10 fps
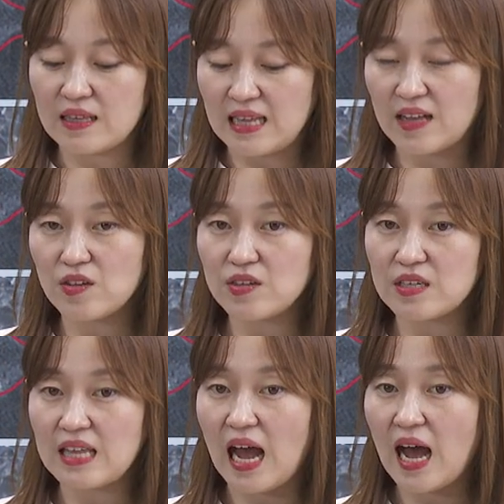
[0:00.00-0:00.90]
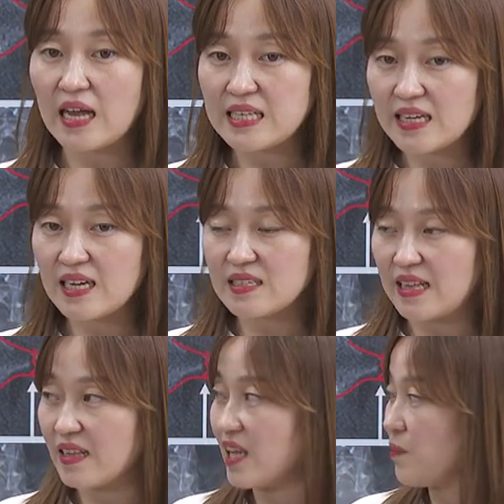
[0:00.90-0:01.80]
단어들을 다 생각을
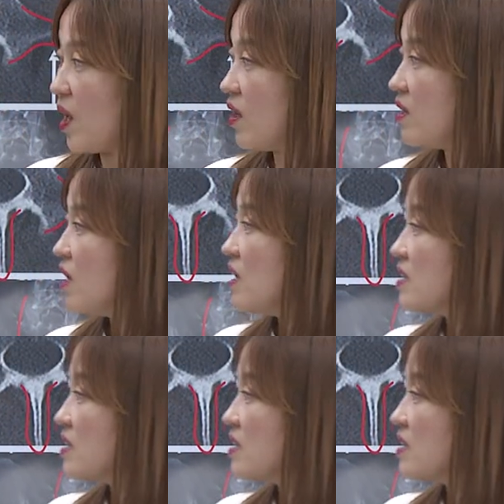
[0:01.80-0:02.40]
난다면